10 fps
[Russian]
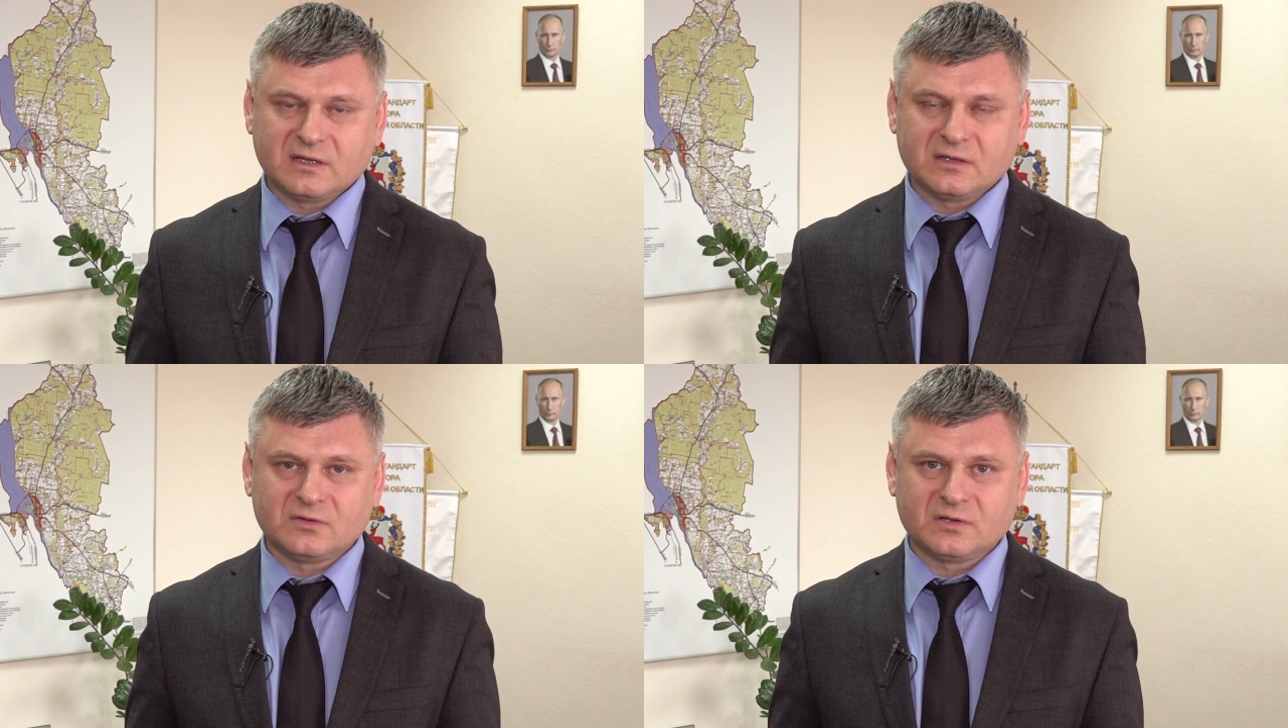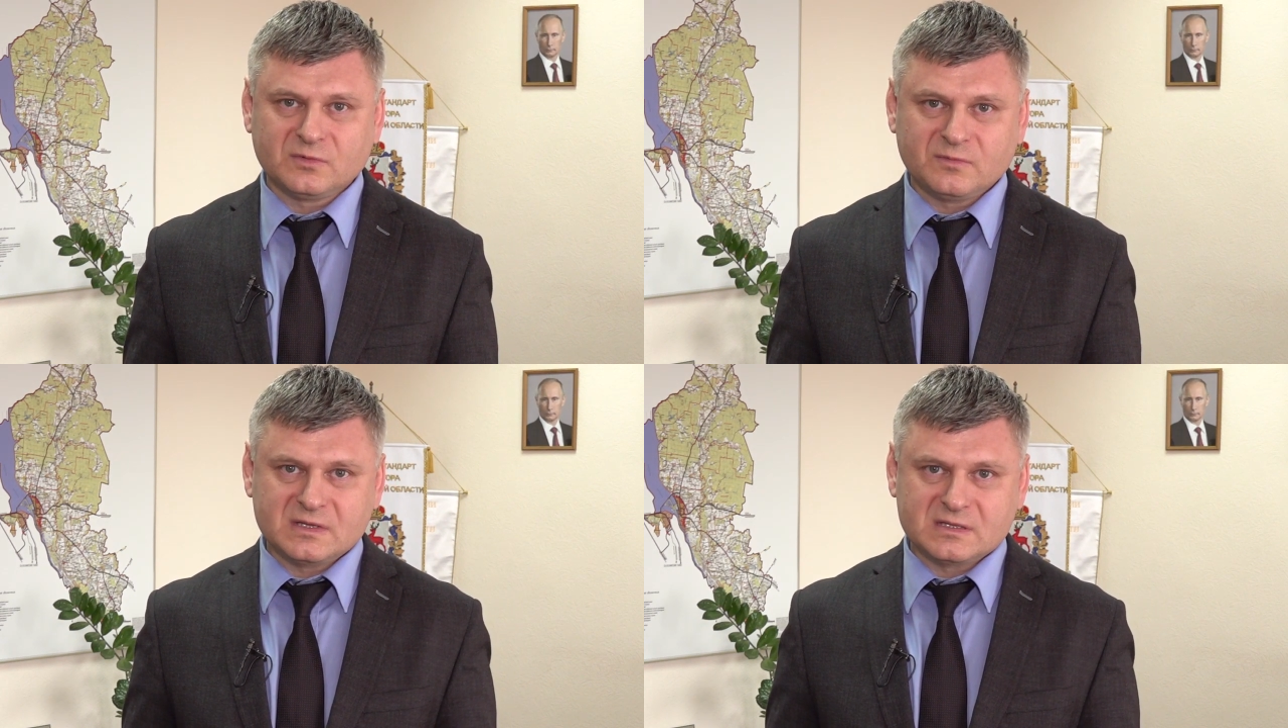которые
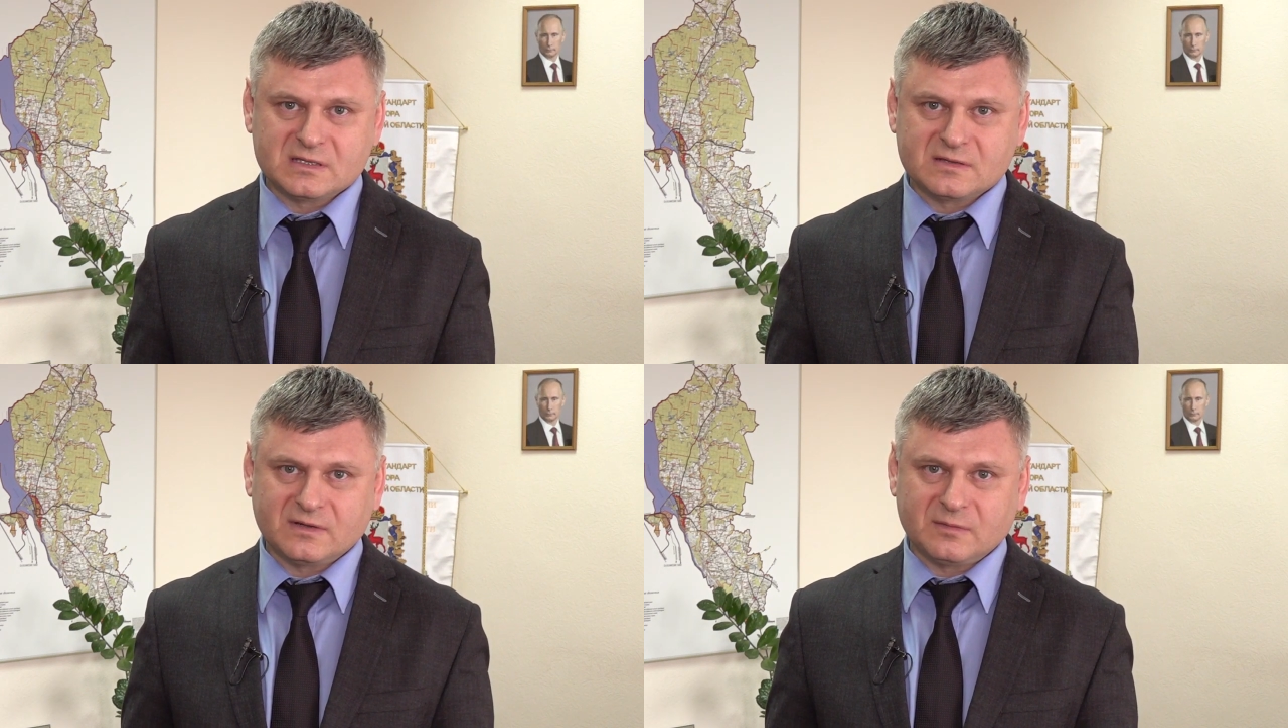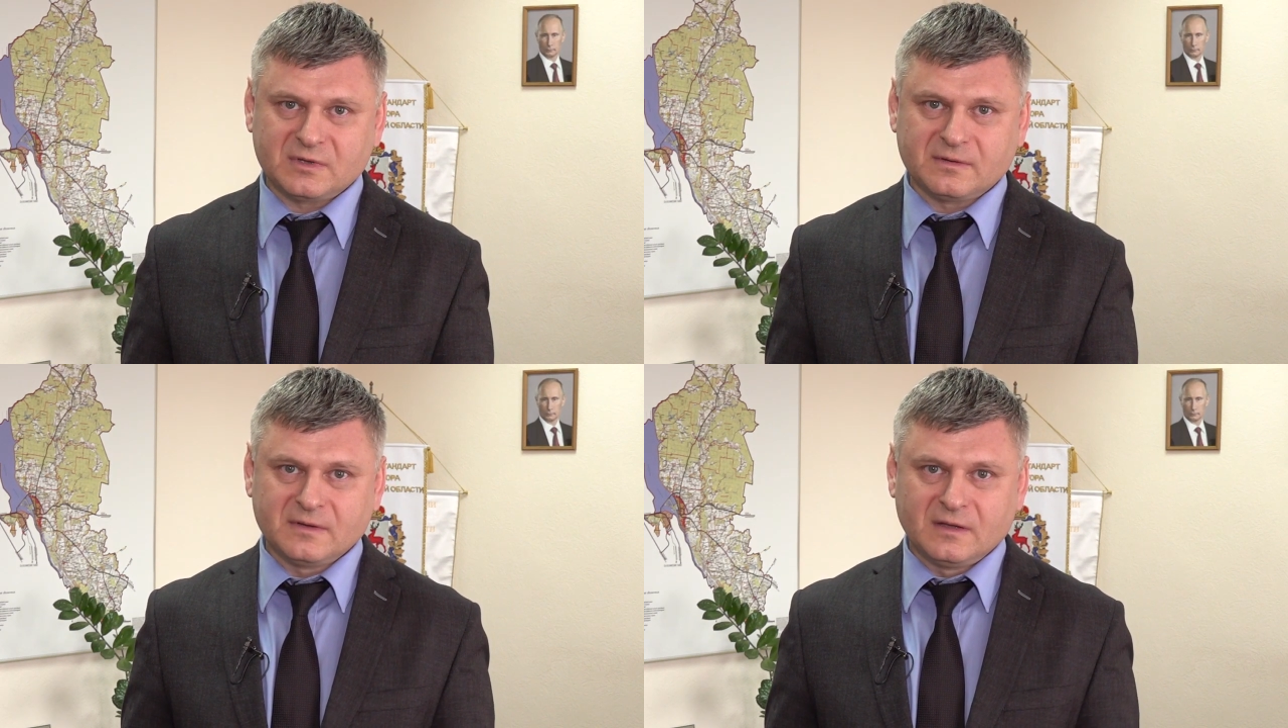мы вместе с
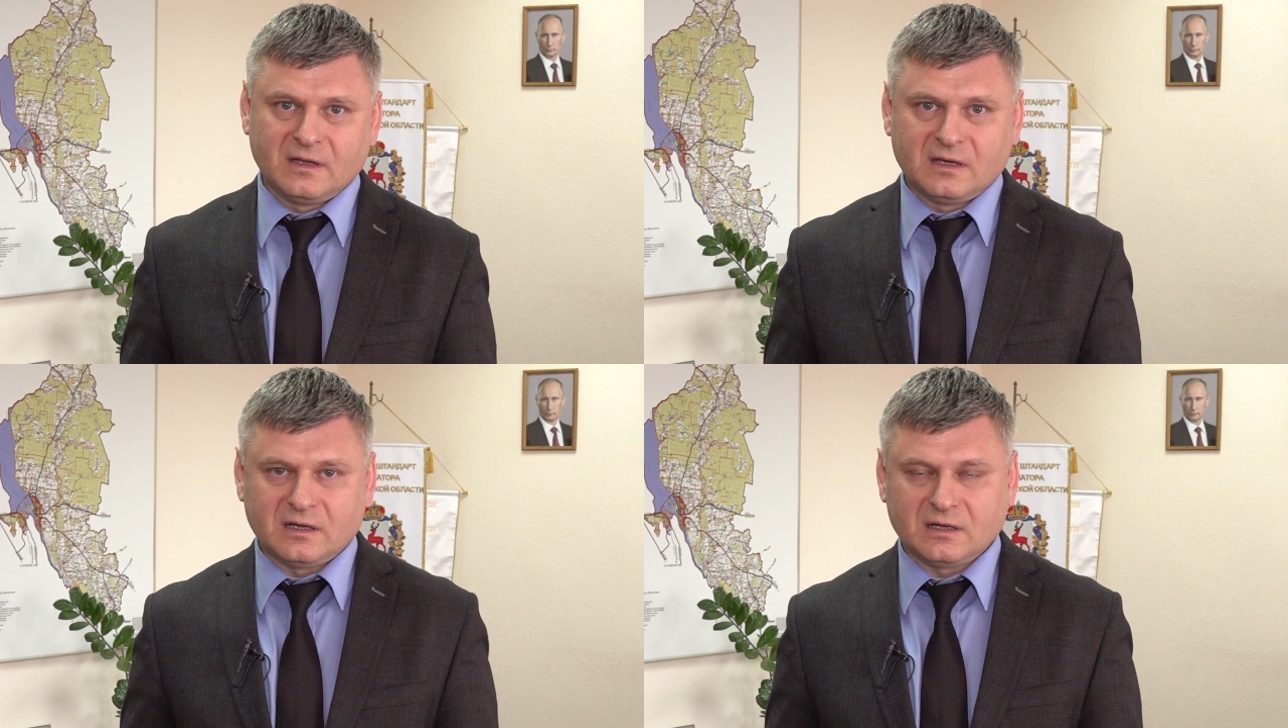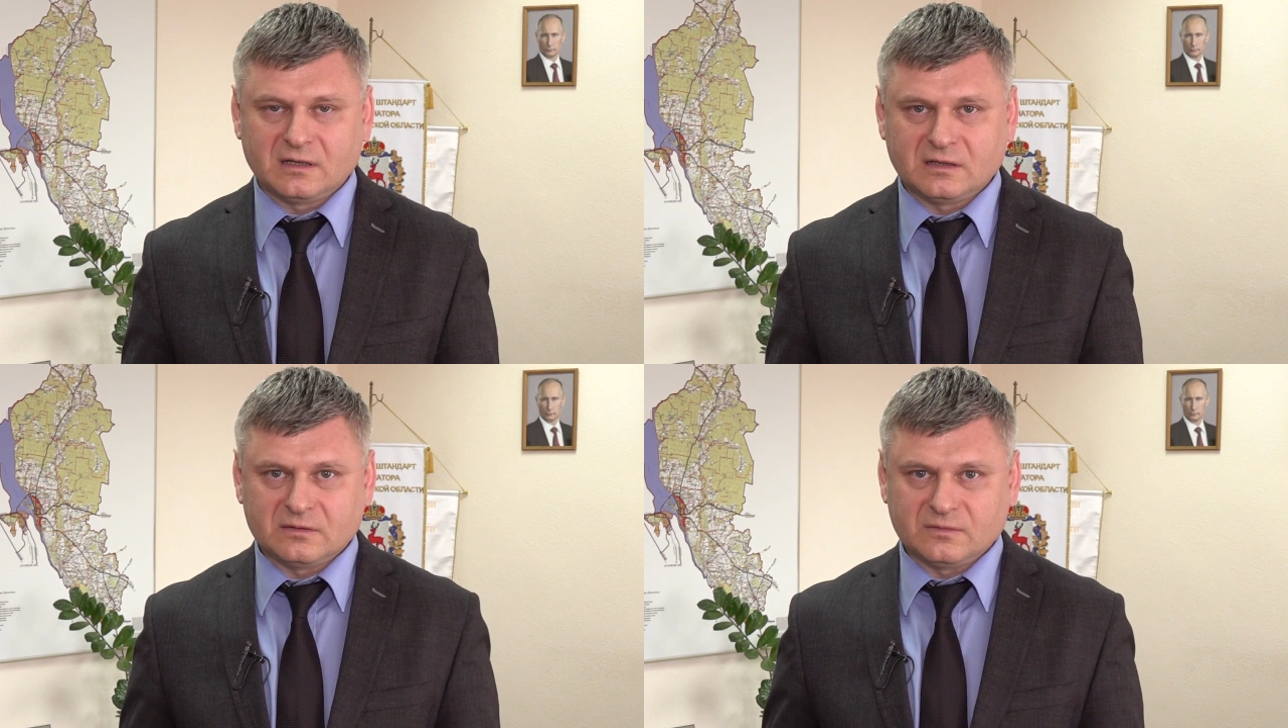вами
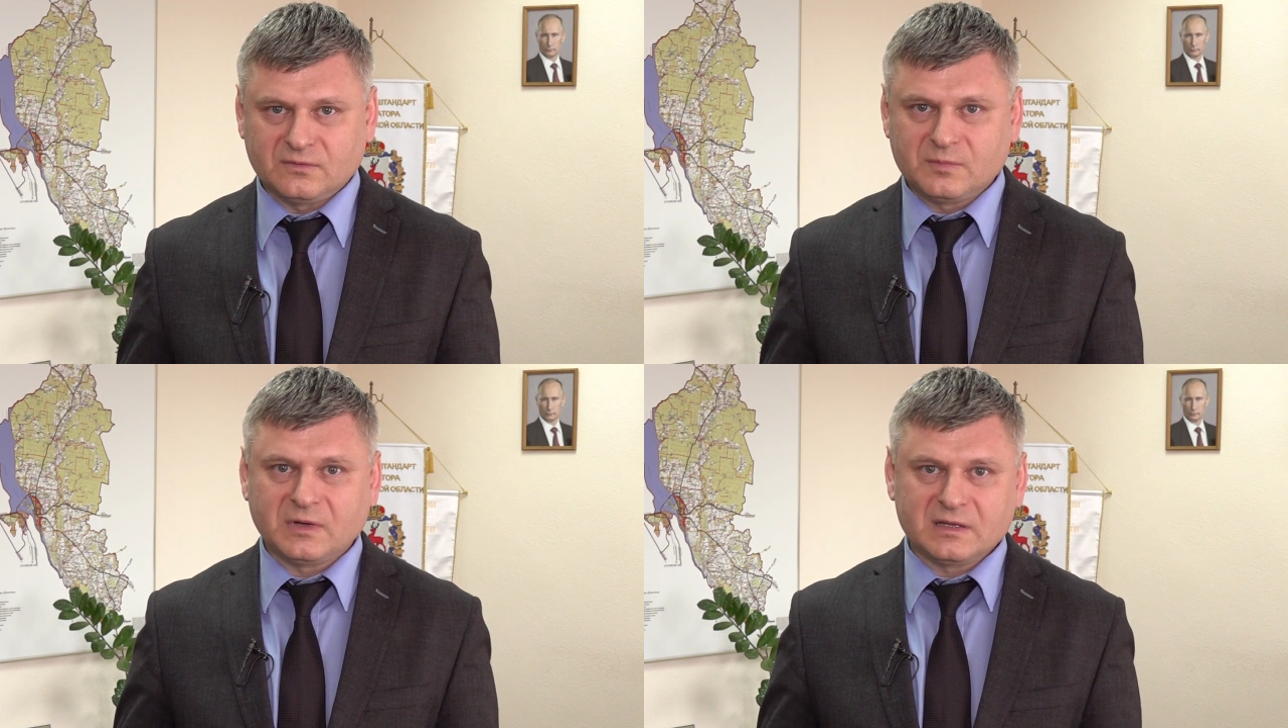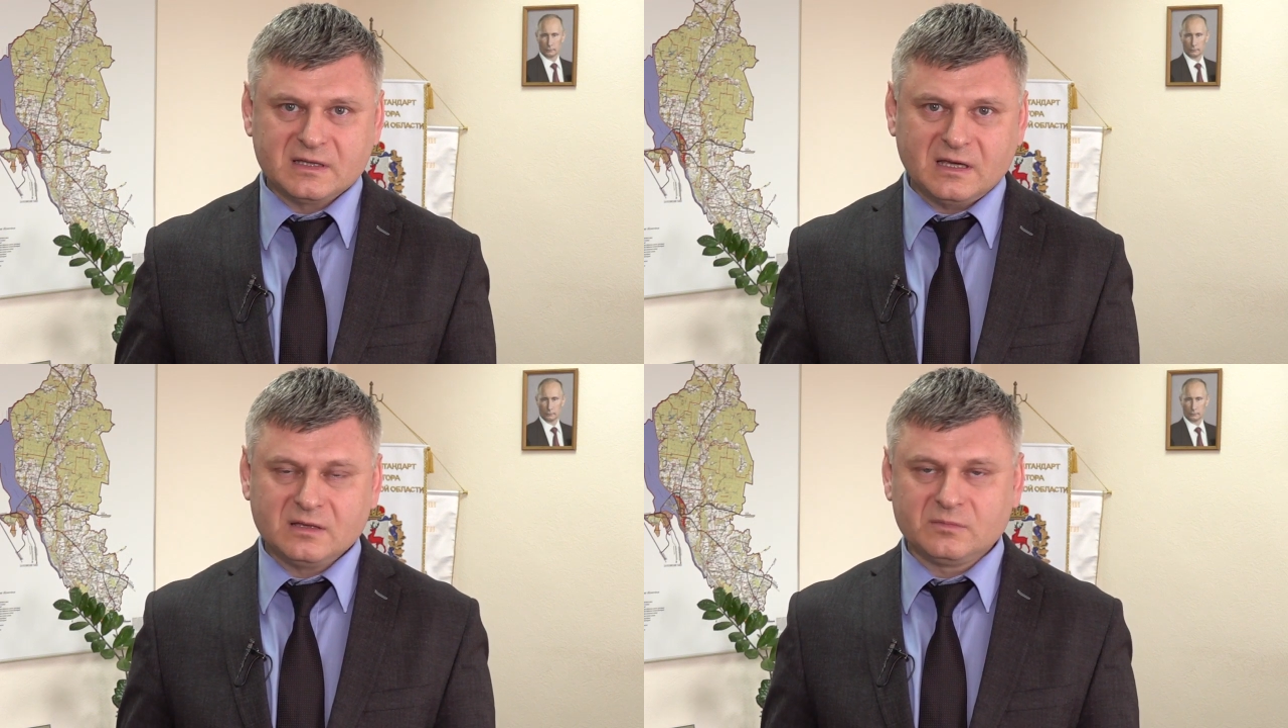а,
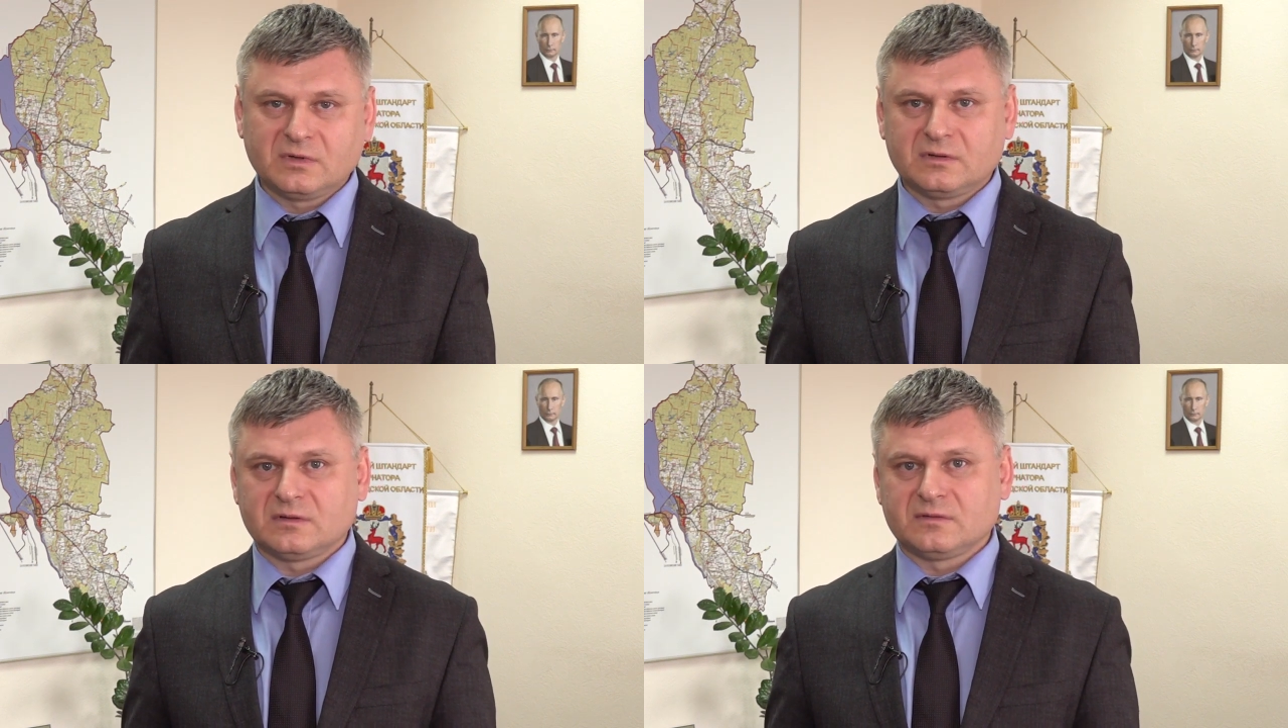выполняем,